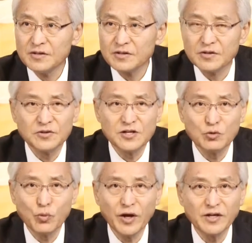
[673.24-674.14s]
그들이
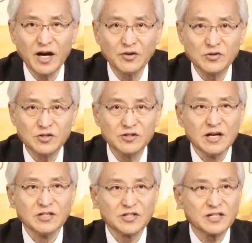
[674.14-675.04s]
회개한
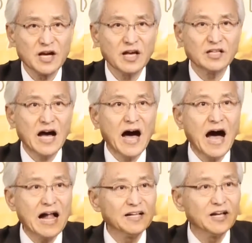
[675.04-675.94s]
것을 세상이 다
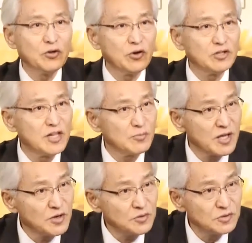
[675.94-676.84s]
알게 되었기
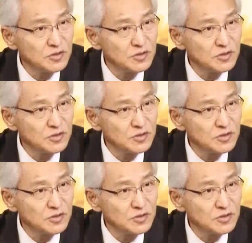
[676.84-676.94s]
때문에요?